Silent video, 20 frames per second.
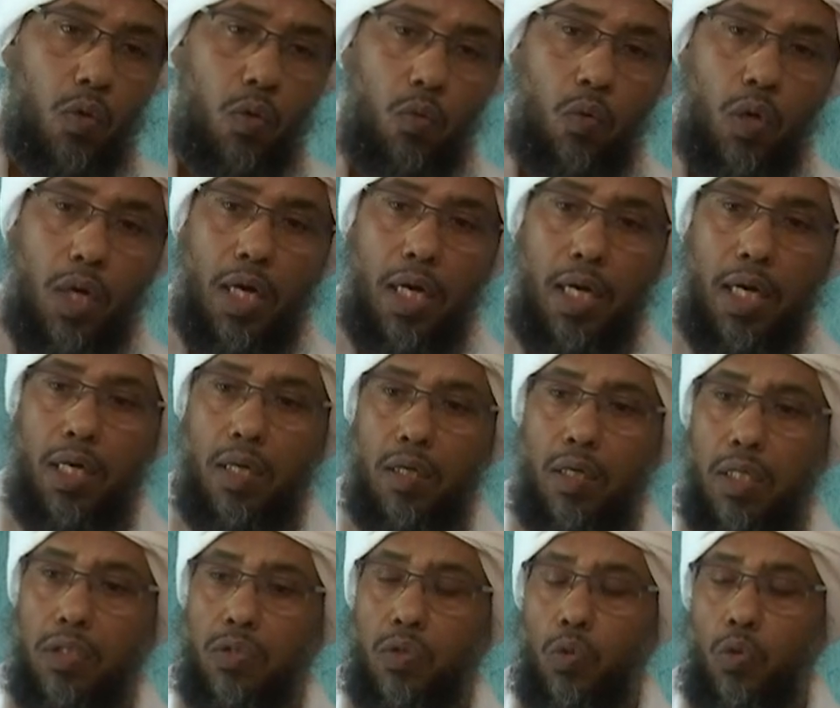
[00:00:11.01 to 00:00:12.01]

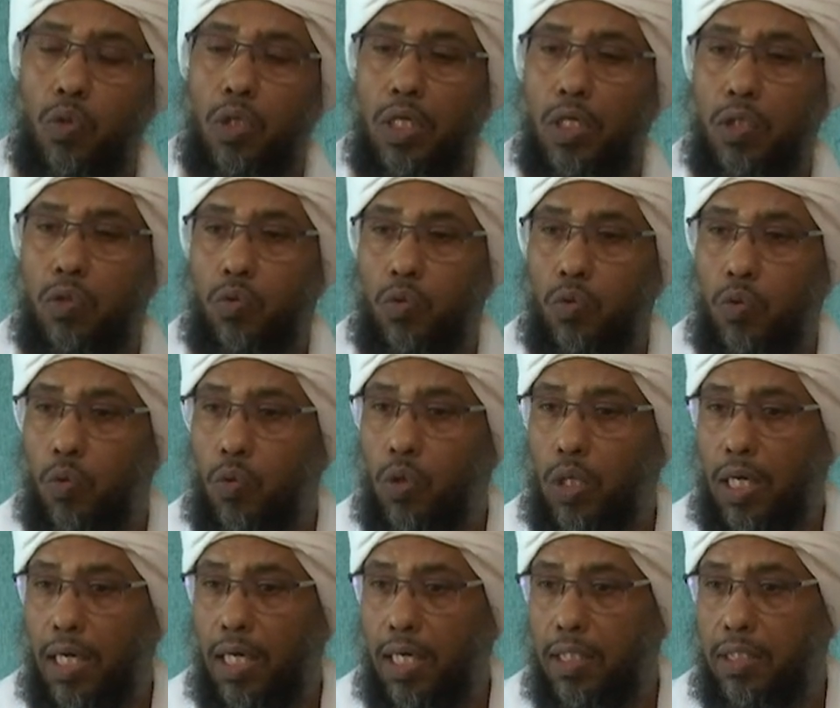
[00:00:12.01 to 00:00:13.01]
وقطع
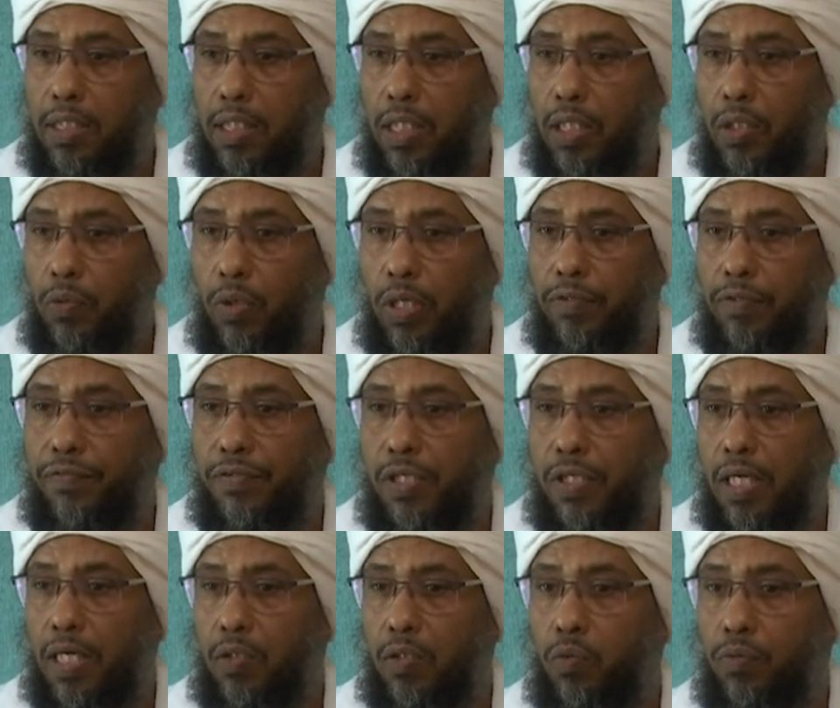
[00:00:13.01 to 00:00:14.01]
للطرقات
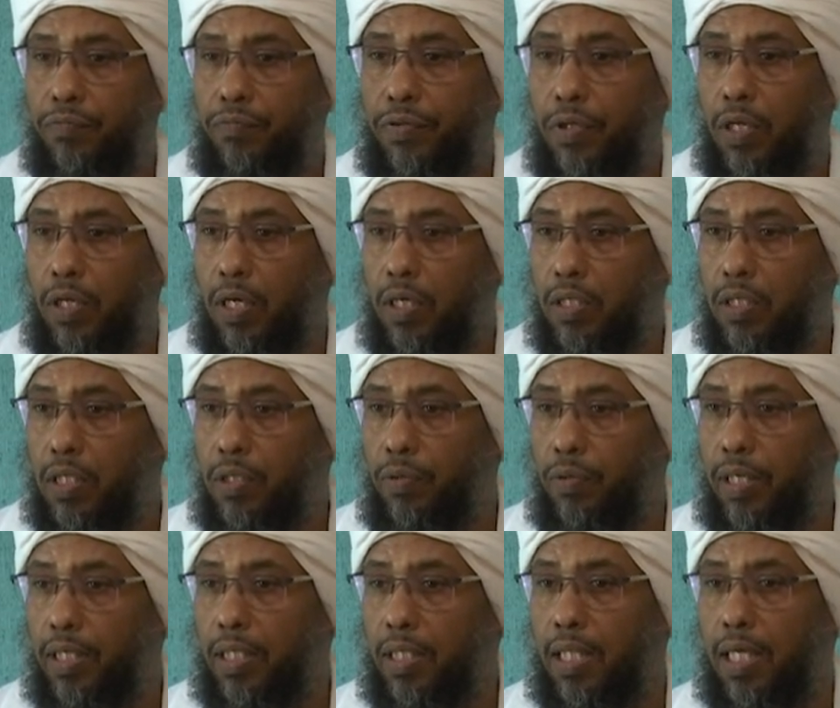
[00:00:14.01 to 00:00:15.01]
وإفساد في الأرض
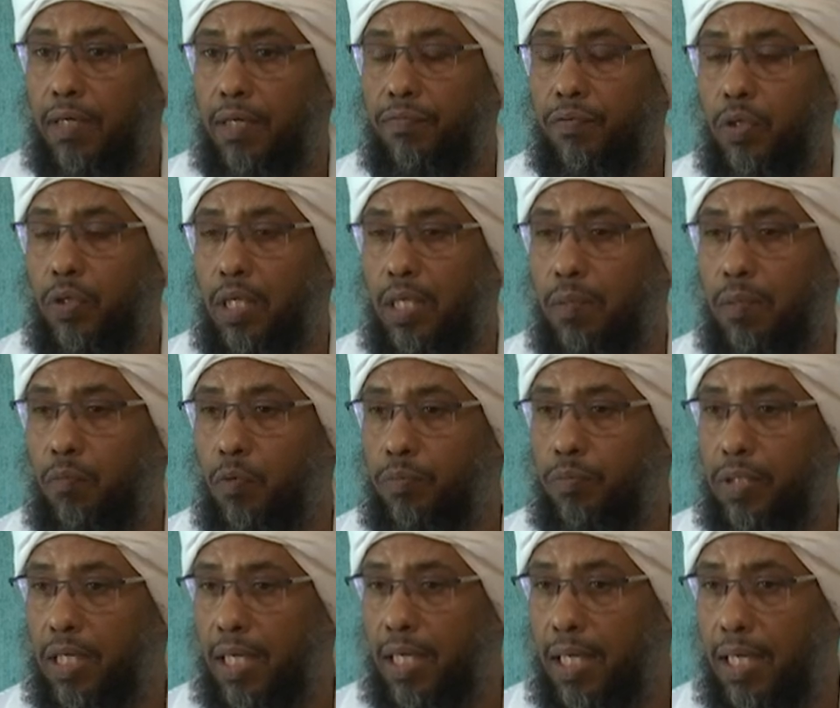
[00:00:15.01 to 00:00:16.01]
وإتلاف
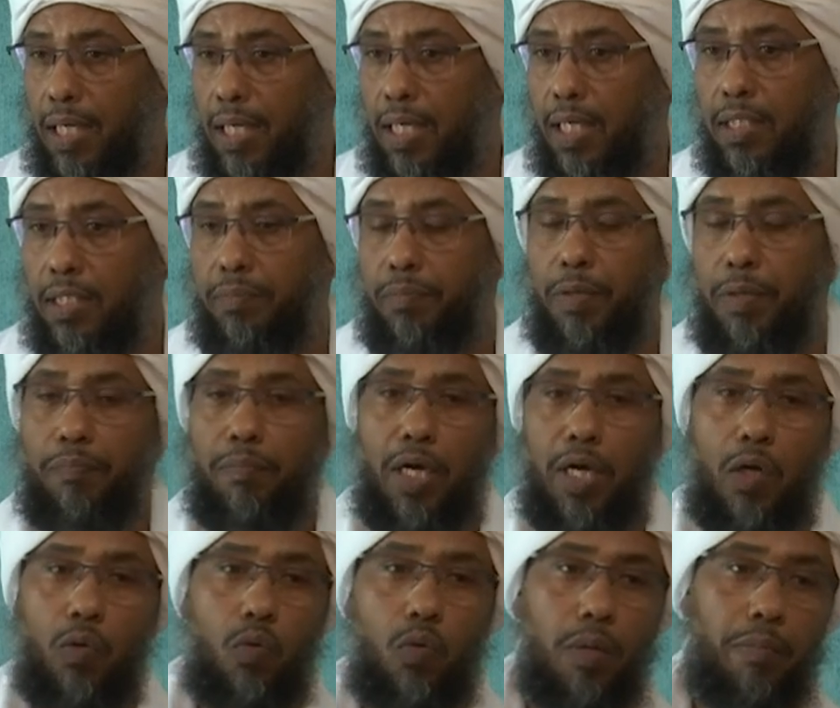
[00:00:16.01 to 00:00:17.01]
للممتلكات
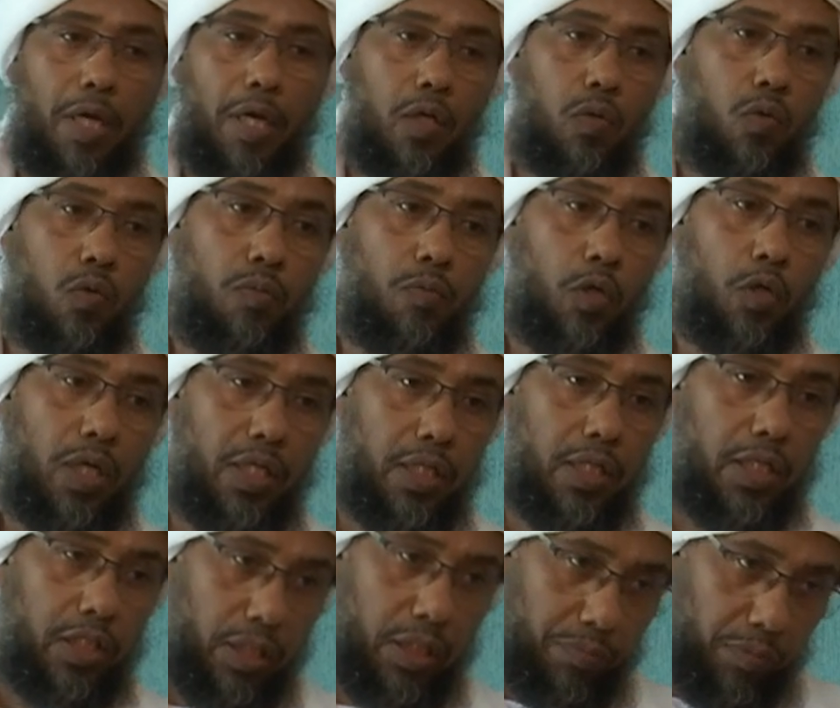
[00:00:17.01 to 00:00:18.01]
مما هو معلوم
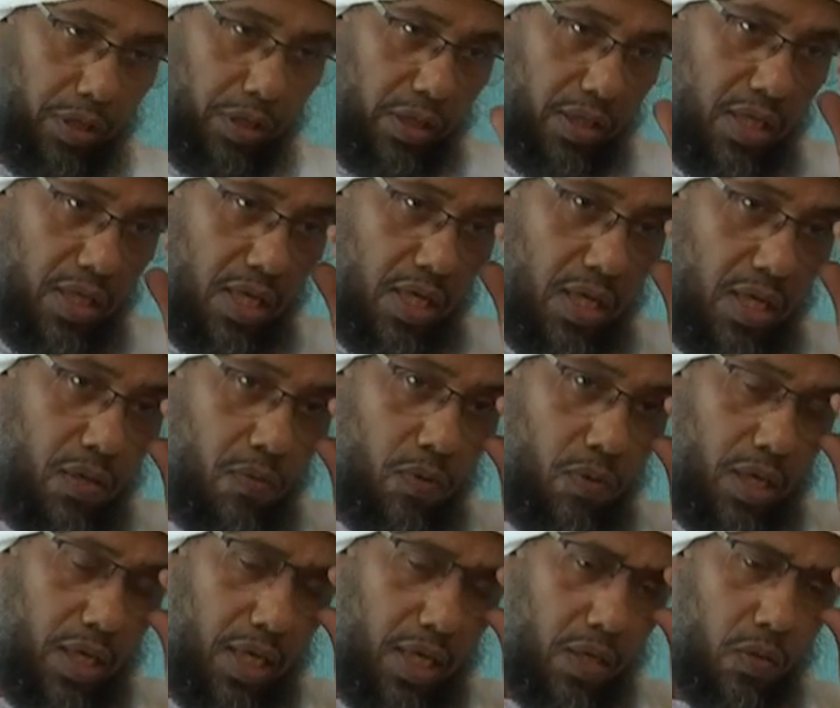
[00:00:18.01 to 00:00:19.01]
لدى الجميع
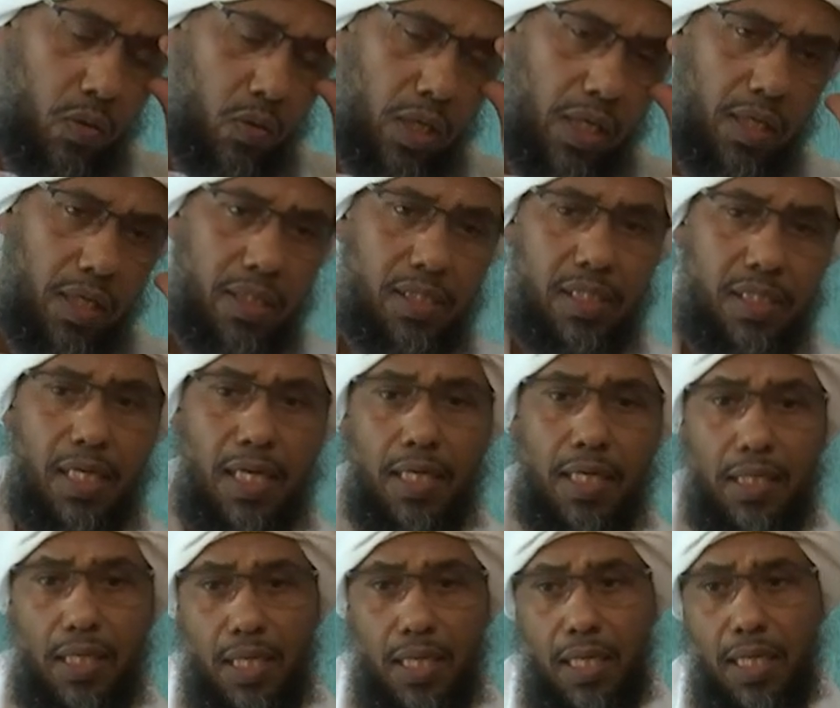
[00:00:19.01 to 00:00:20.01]
وها هنا
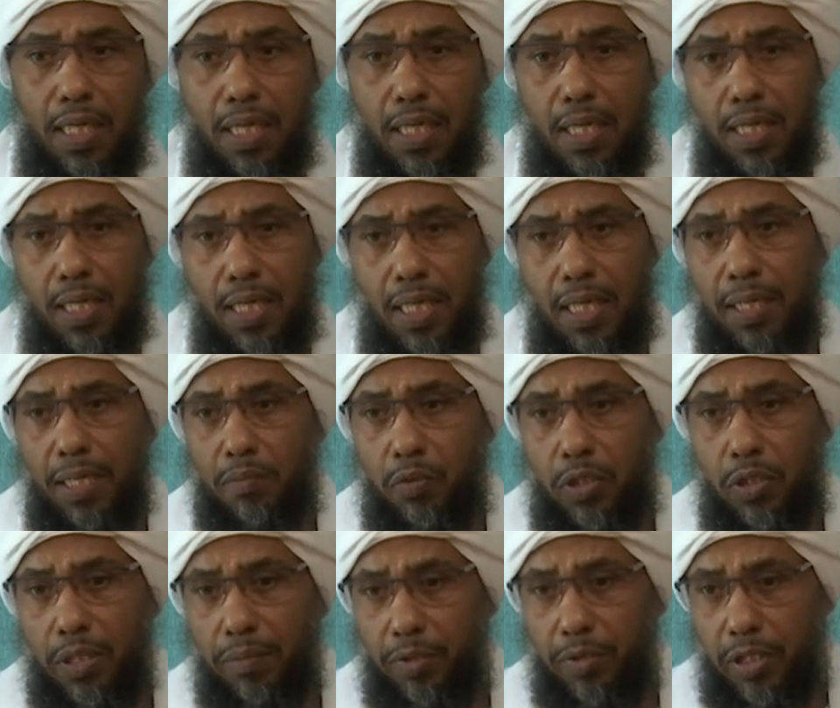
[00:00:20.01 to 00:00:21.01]
رسائل لا
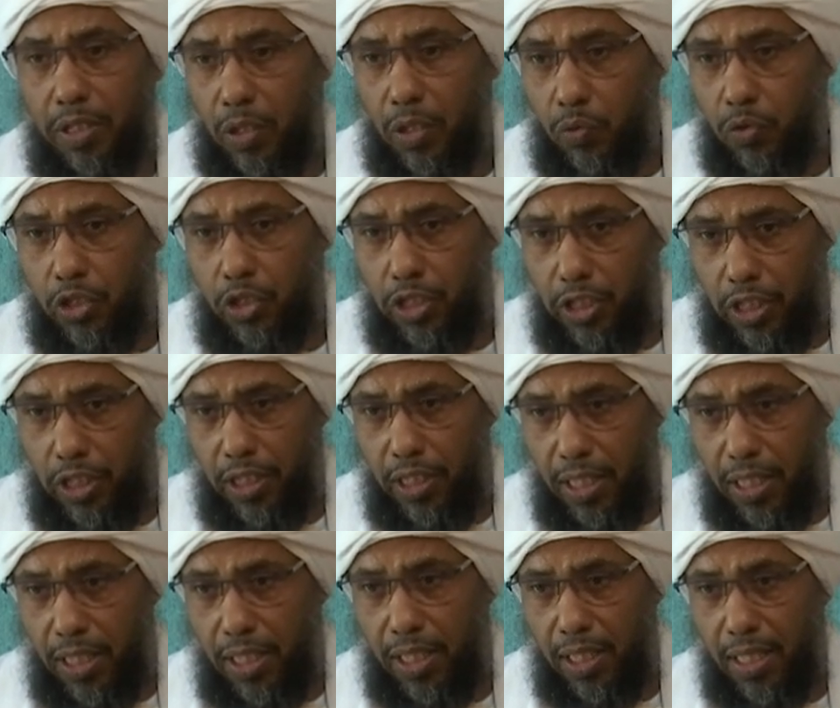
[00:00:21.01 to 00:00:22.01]
بد من
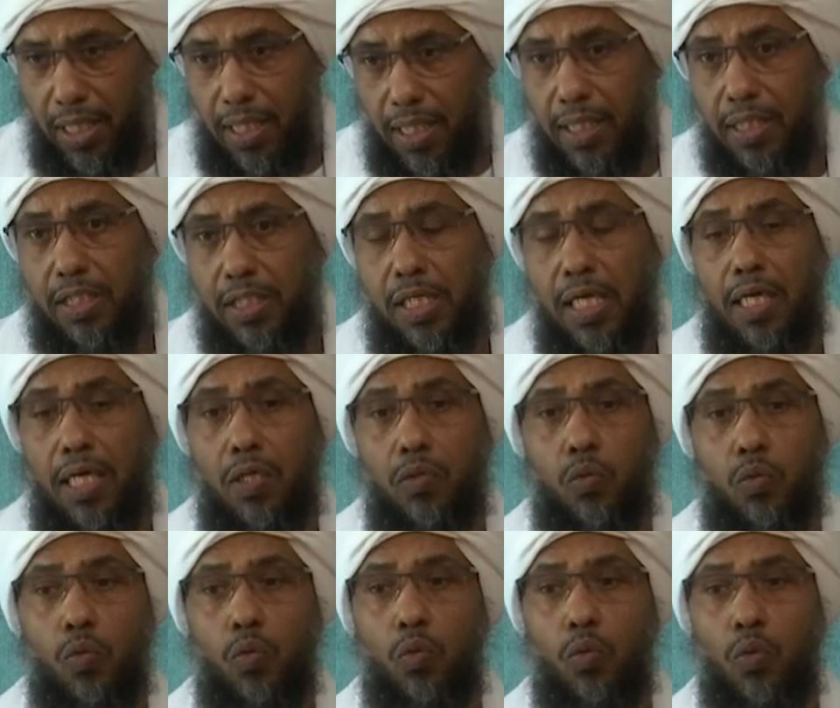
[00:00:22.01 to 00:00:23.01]
توجيهها
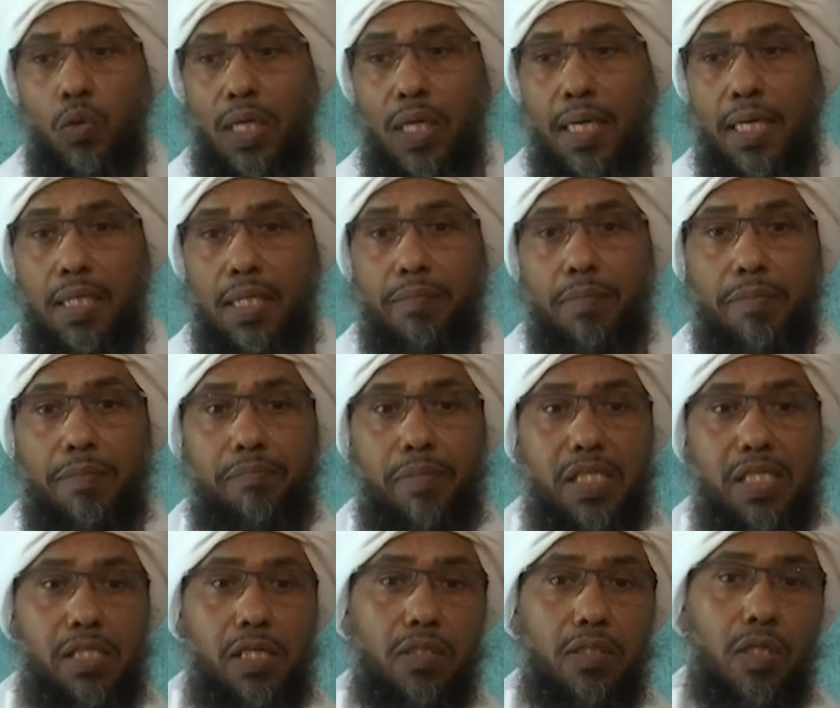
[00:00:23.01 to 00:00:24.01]
الرسالة الأولى لمن
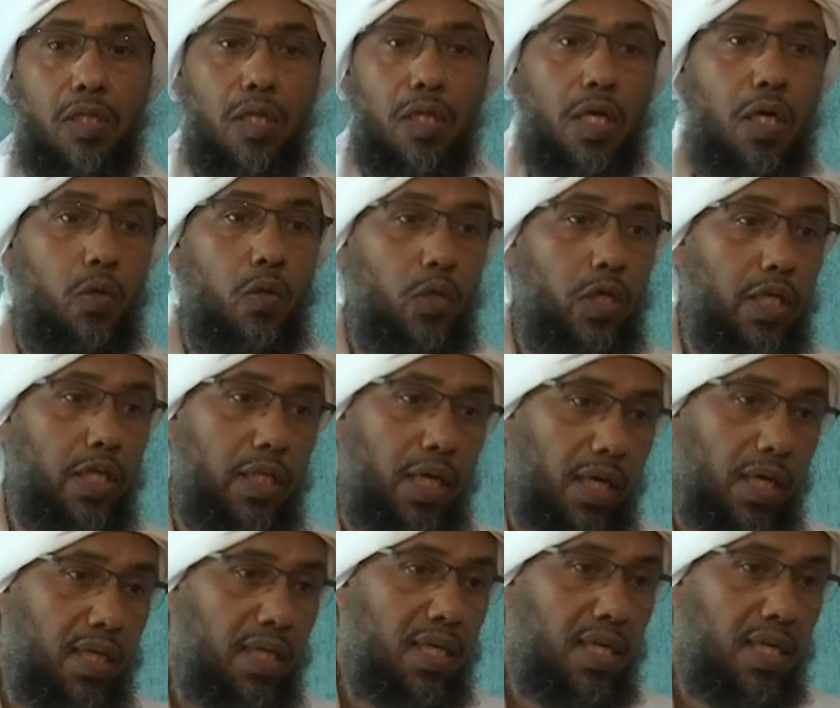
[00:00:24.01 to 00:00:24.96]
بسط الله يده